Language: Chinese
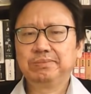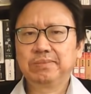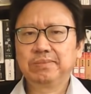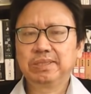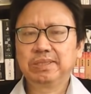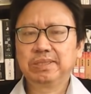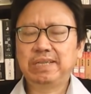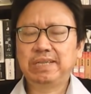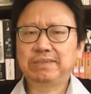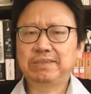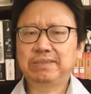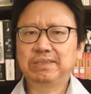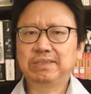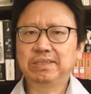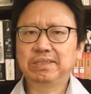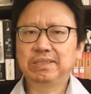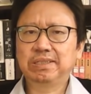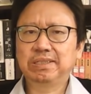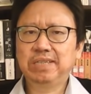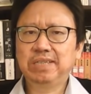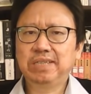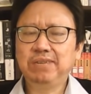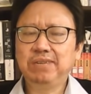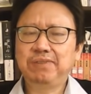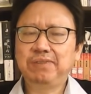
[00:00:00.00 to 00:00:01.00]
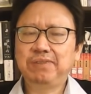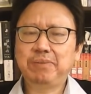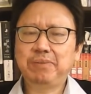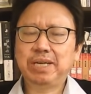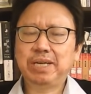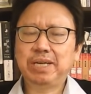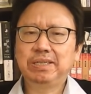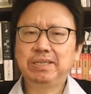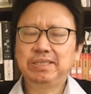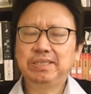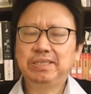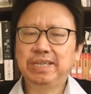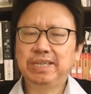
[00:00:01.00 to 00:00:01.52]
但是另一方
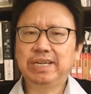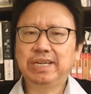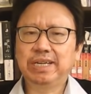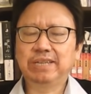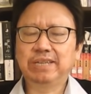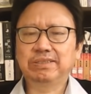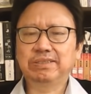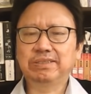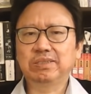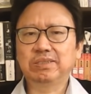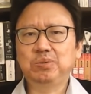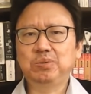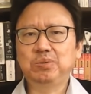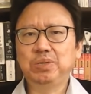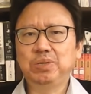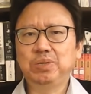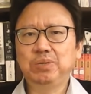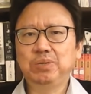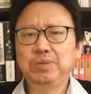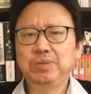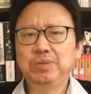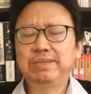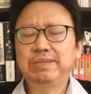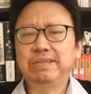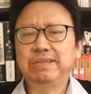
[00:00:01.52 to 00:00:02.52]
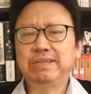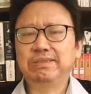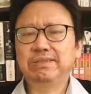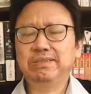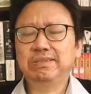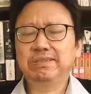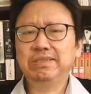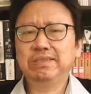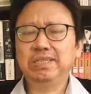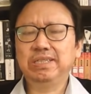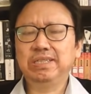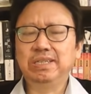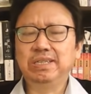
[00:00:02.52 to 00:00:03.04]
面，也可以是去运载
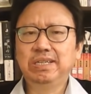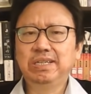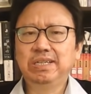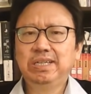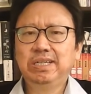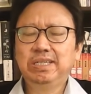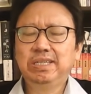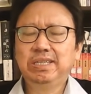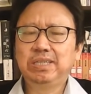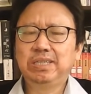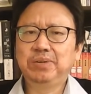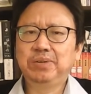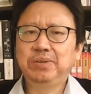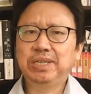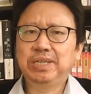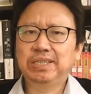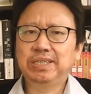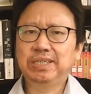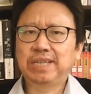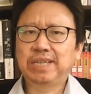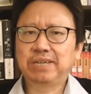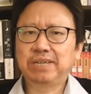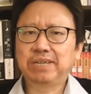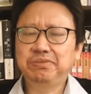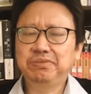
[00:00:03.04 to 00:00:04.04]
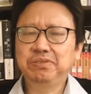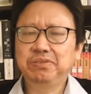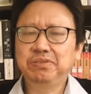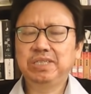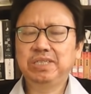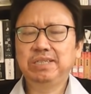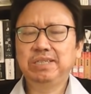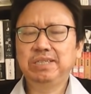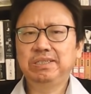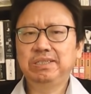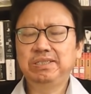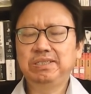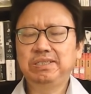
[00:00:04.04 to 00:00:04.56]
尸体，因为他的父
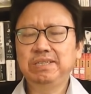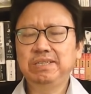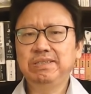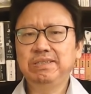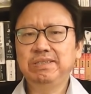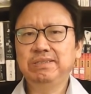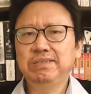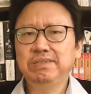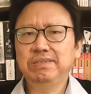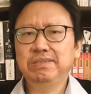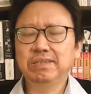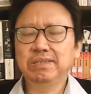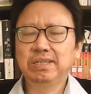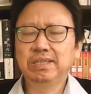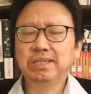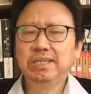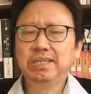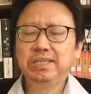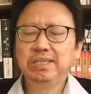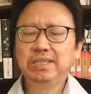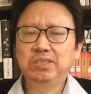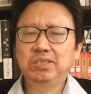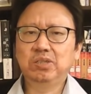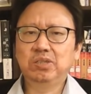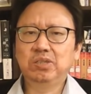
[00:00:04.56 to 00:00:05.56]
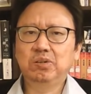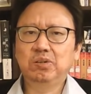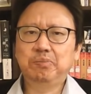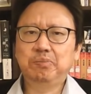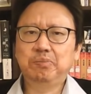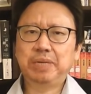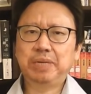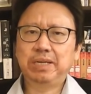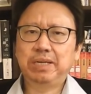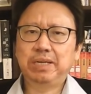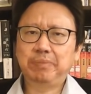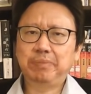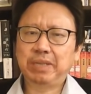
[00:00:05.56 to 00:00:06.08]
亲金正日就
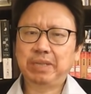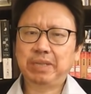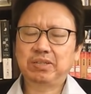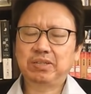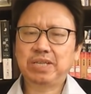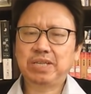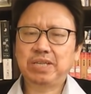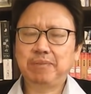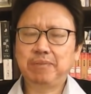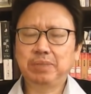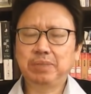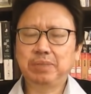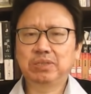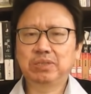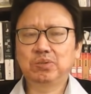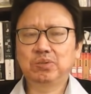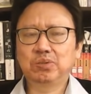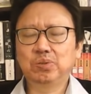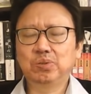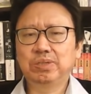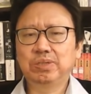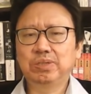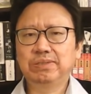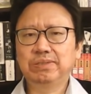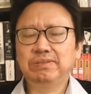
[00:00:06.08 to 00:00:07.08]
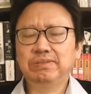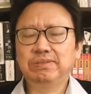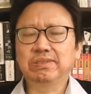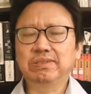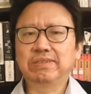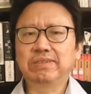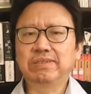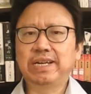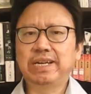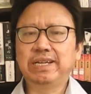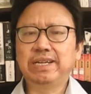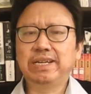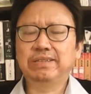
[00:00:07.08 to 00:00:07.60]
被北朝鲜报道说死
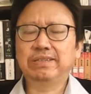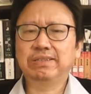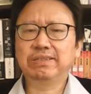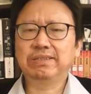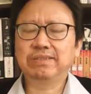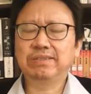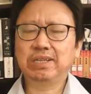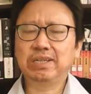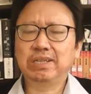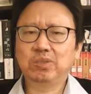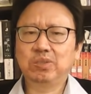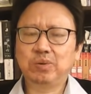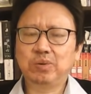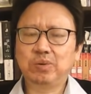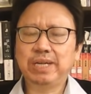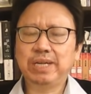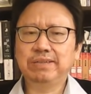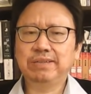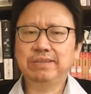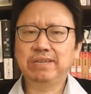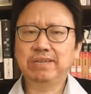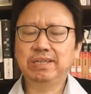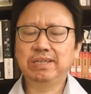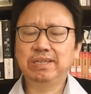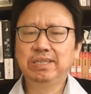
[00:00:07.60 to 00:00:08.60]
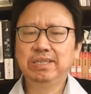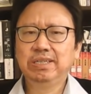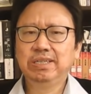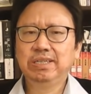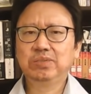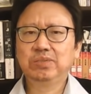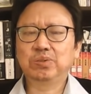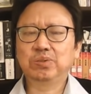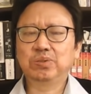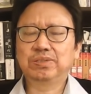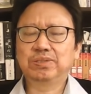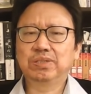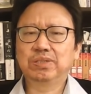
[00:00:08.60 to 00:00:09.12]
在列车上专列上，
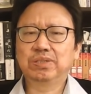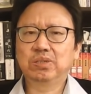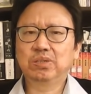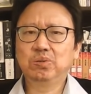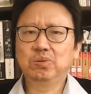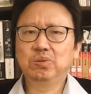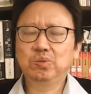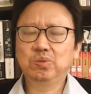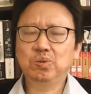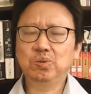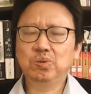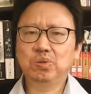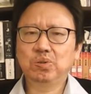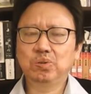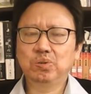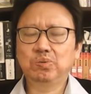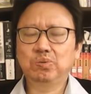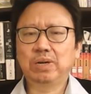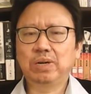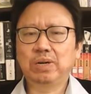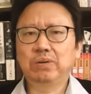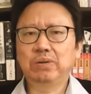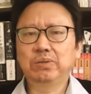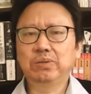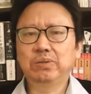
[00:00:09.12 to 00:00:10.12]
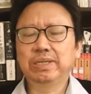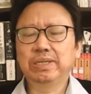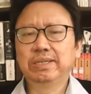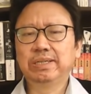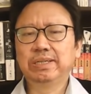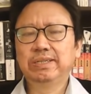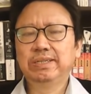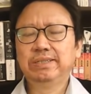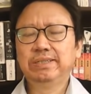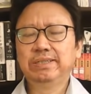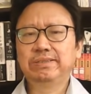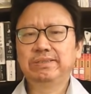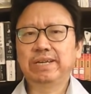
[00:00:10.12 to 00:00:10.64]
说是工作过度劳累，
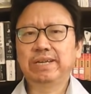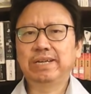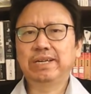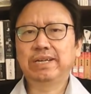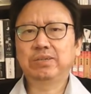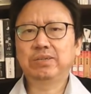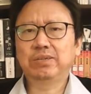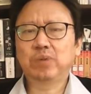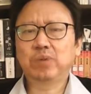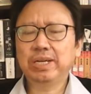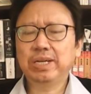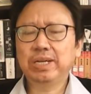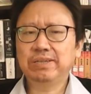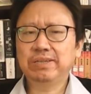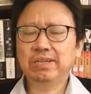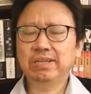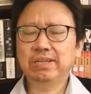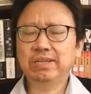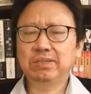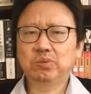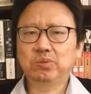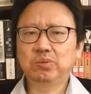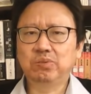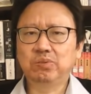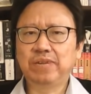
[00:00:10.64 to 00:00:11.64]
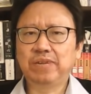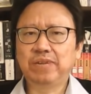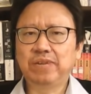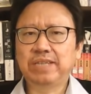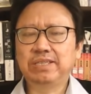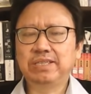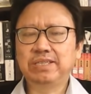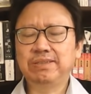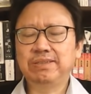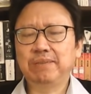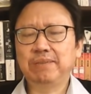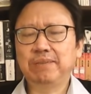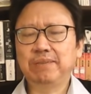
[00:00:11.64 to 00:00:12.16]
在专列上突发
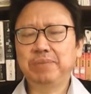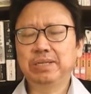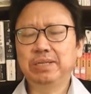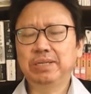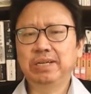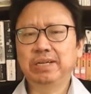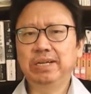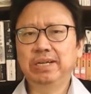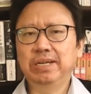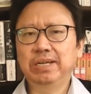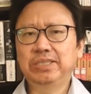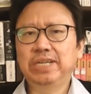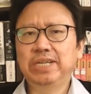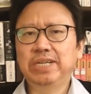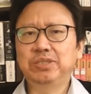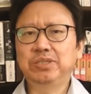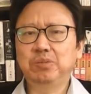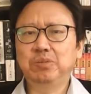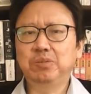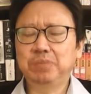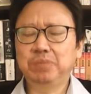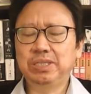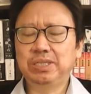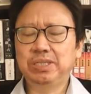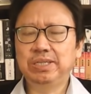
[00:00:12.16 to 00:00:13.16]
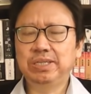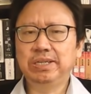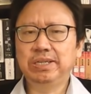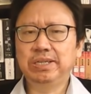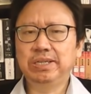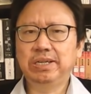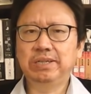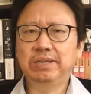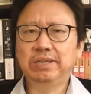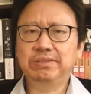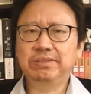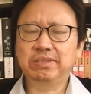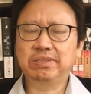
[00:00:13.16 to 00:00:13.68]
心脏病啊，抢救不及
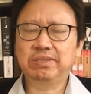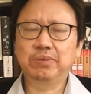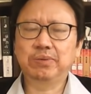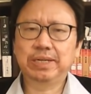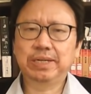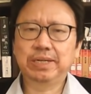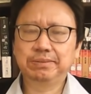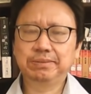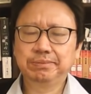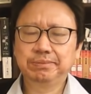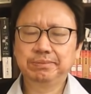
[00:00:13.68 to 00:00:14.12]
而死亡。